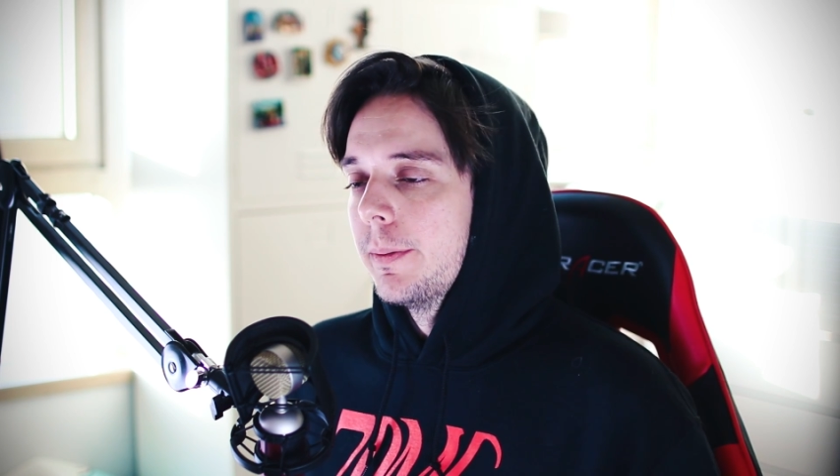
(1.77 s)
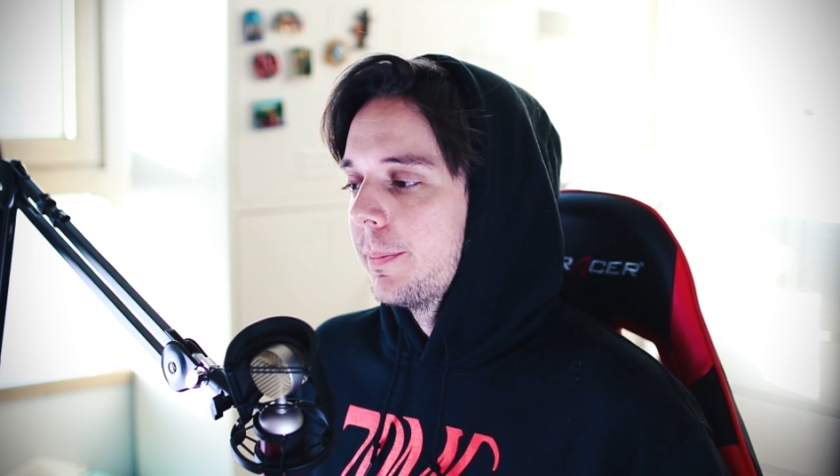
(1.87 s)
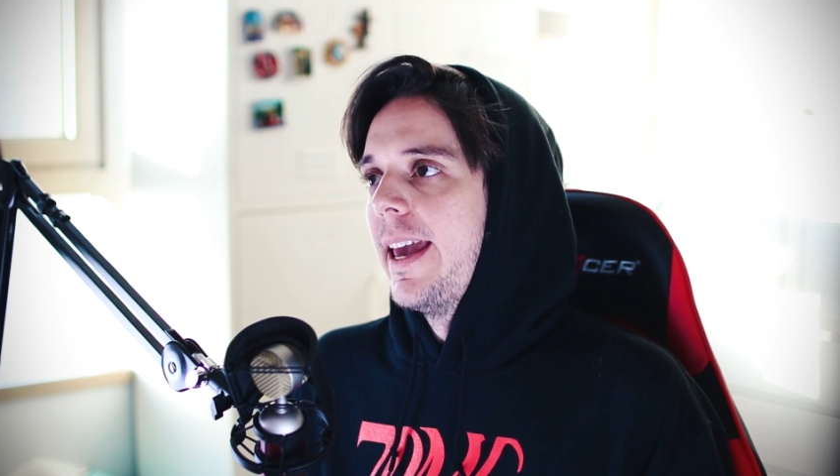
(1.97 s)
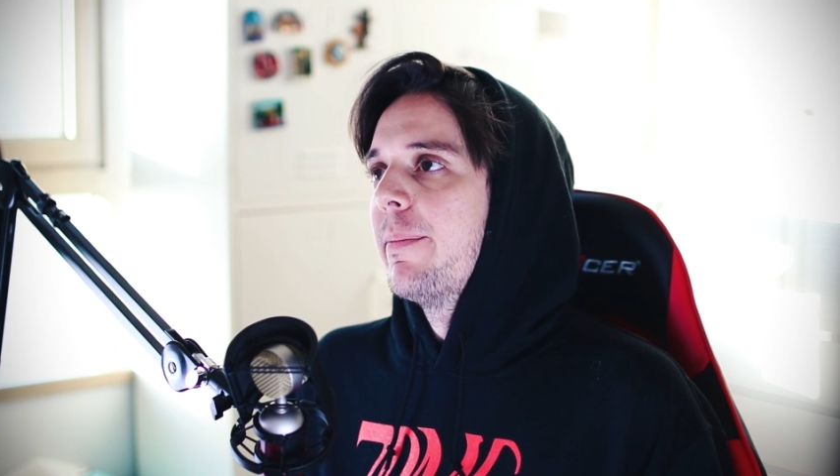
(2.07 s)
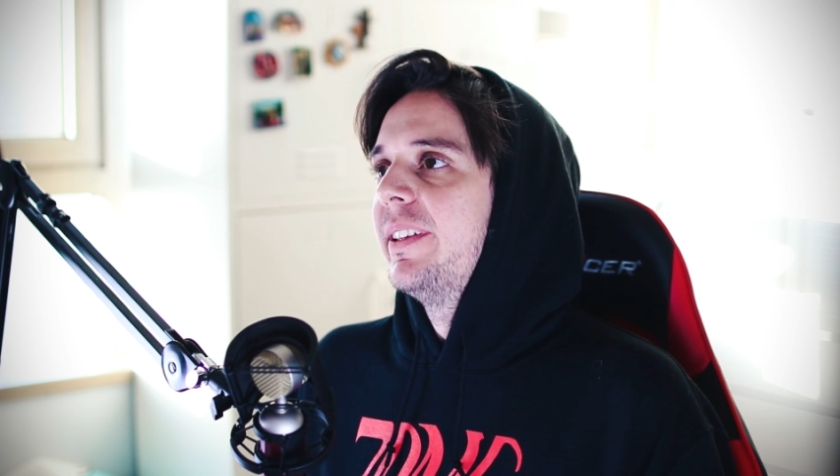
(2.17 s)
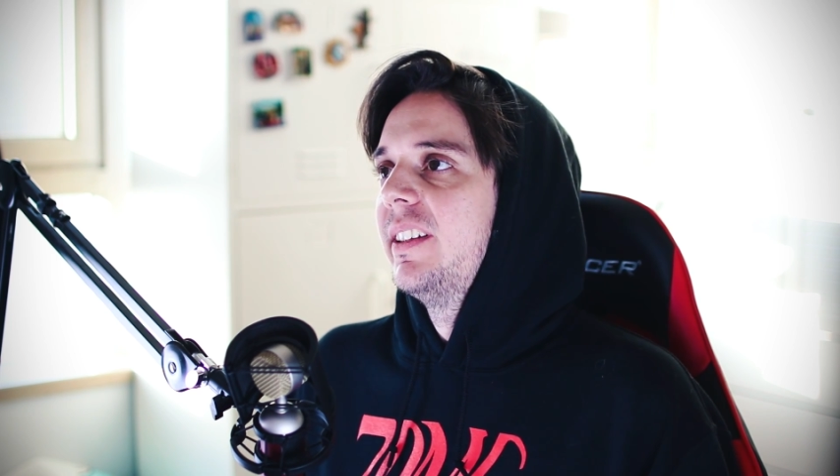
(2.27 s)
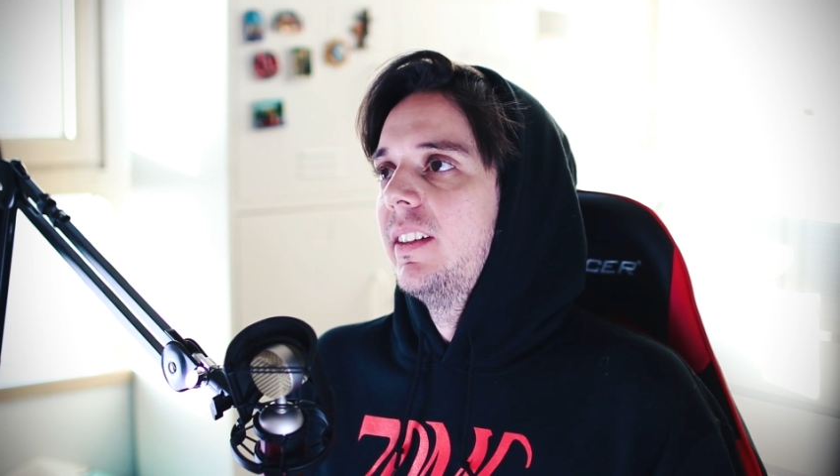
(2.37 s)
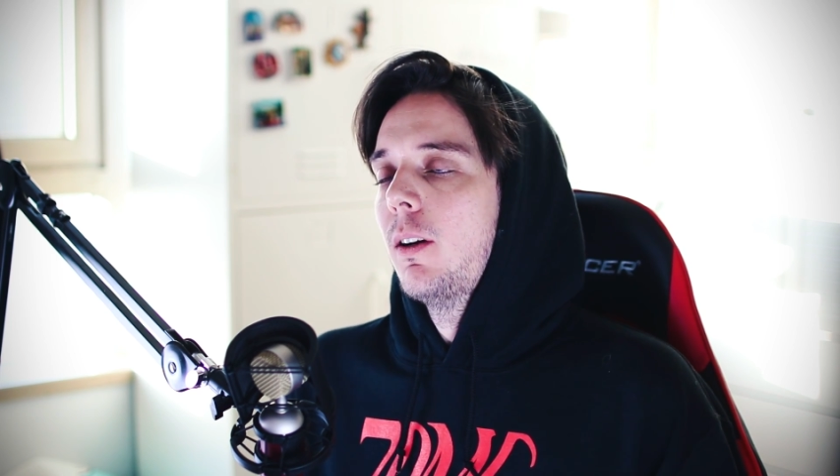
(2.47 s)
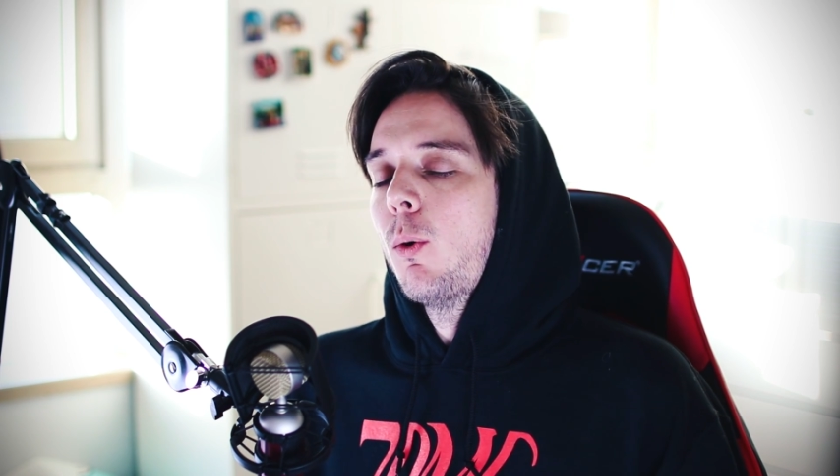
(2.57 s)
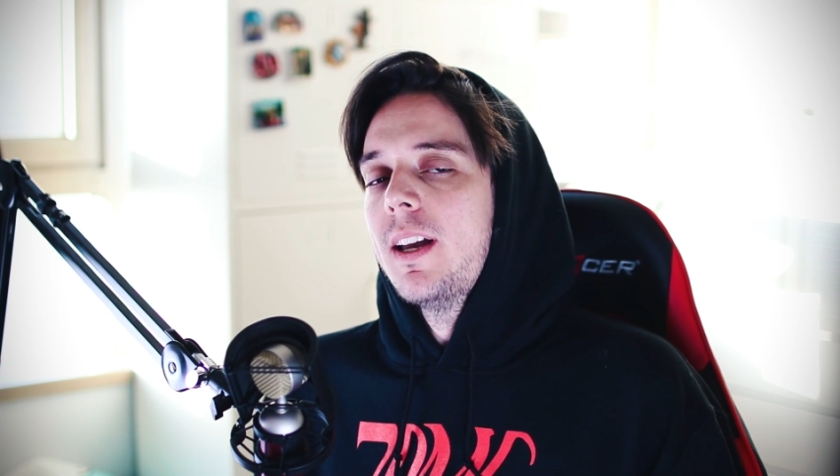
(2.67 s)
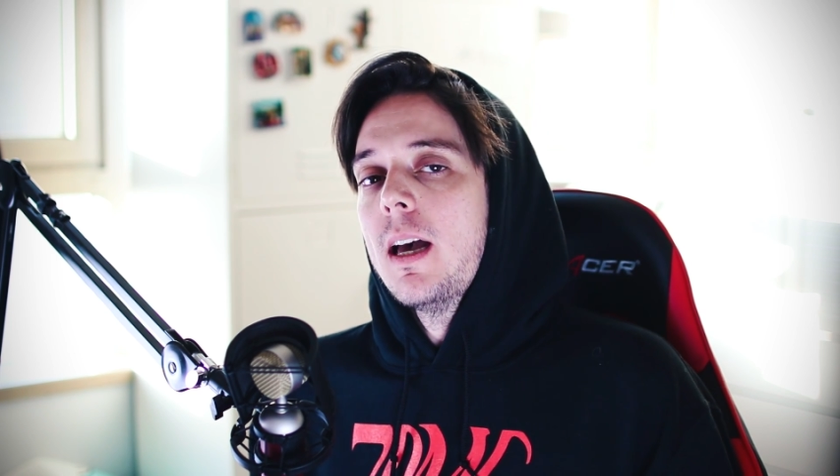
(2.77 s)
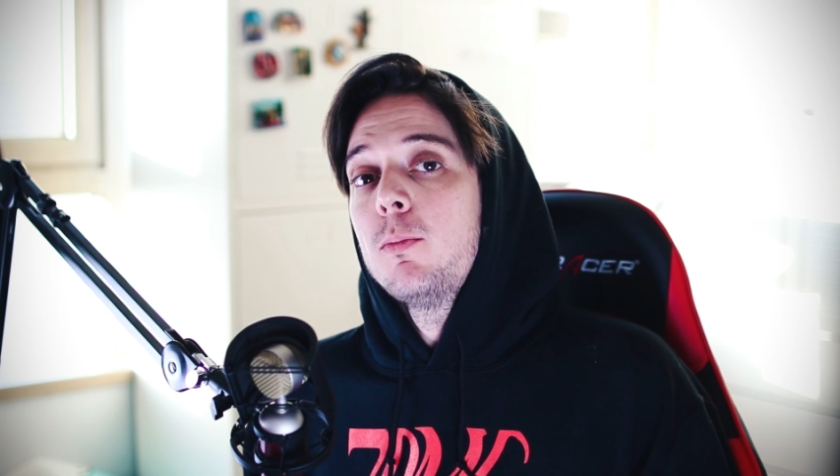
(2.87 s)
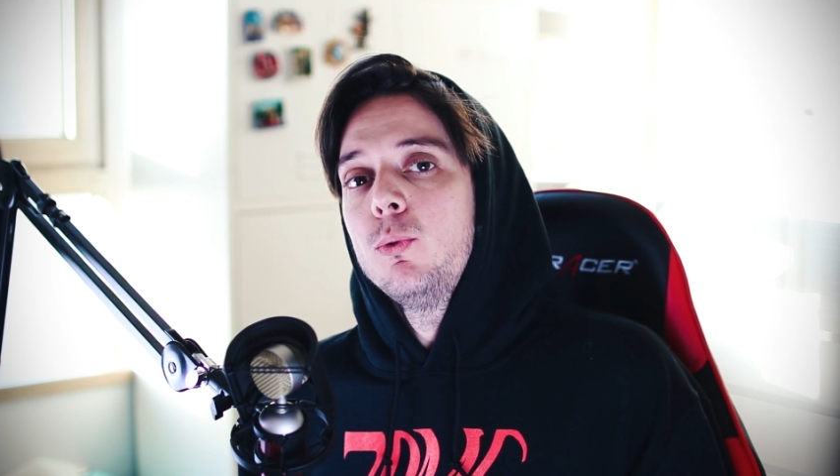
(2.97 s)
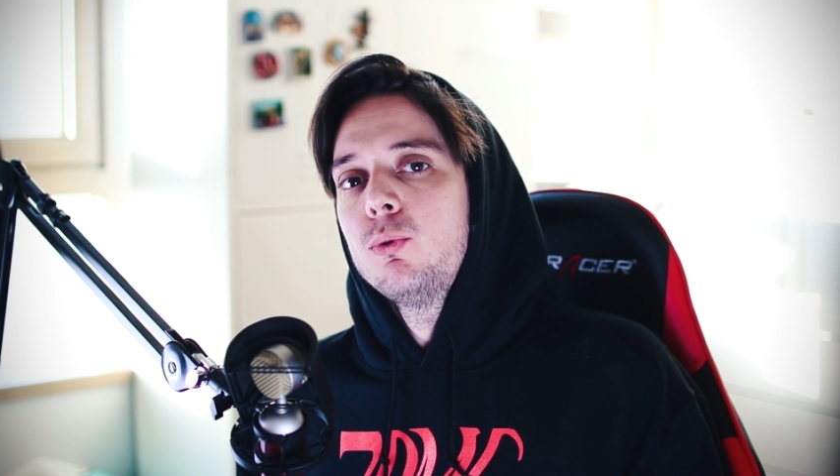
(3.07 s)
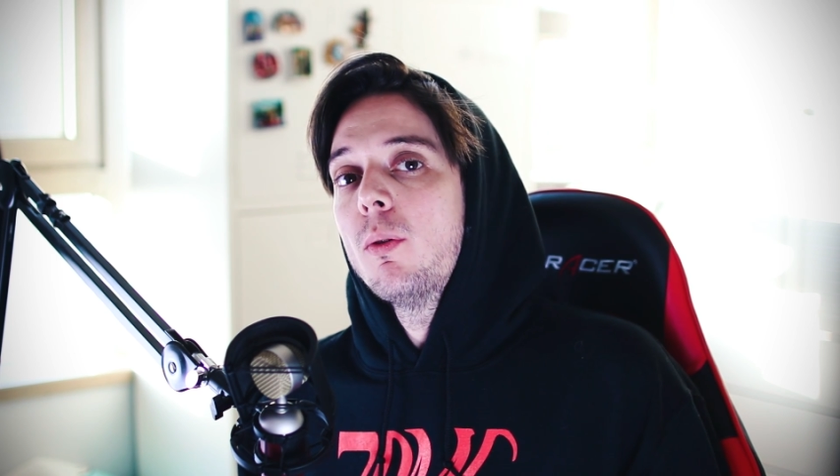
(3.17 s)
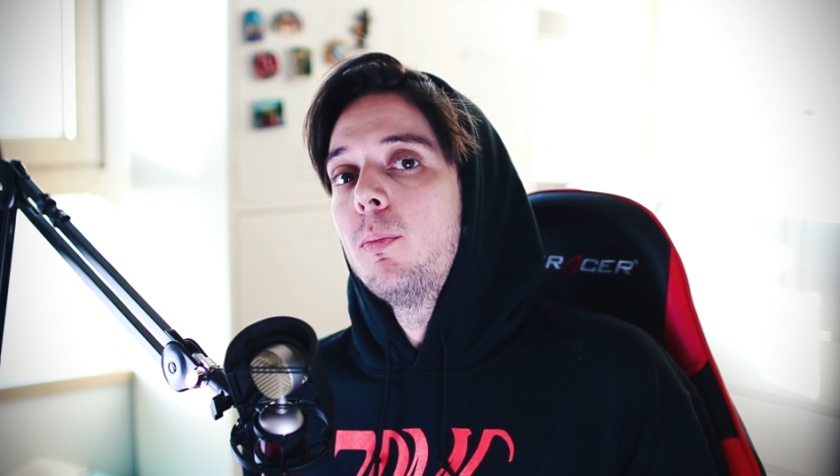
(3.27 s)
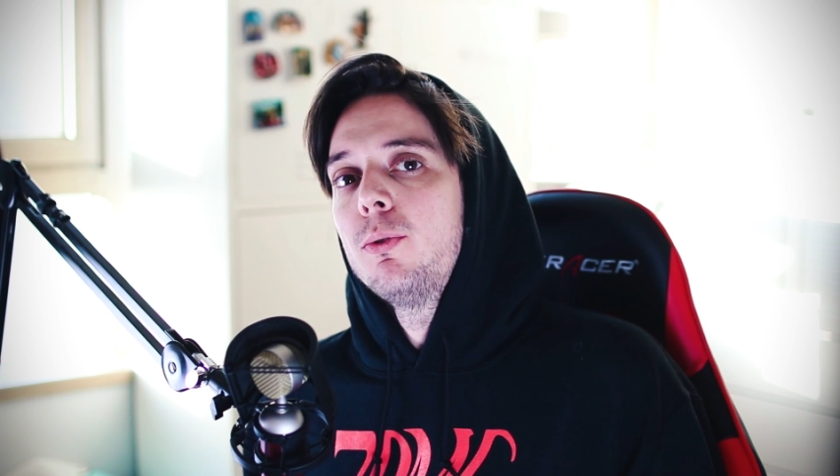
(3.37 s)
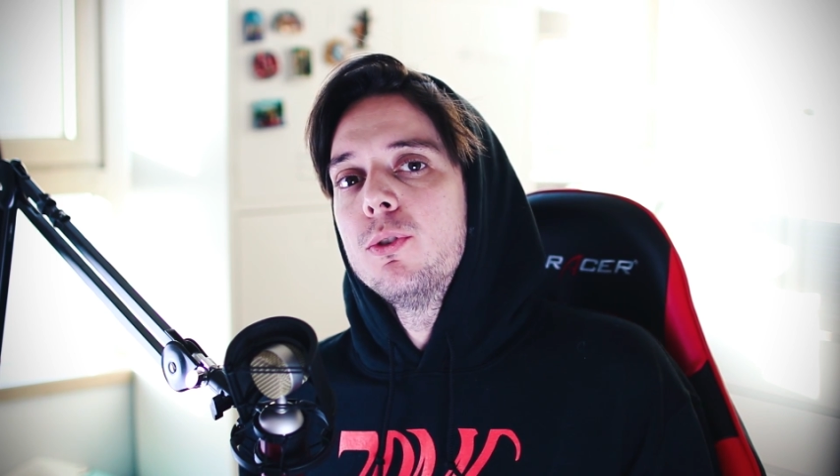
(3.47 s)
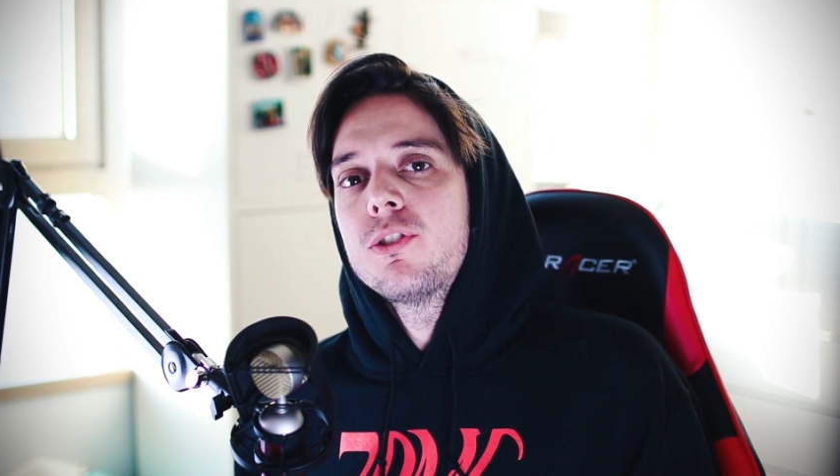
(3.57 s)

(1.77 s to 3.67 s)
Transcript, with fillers: Hey eh, mais c'est incroyable, nous sommes plus de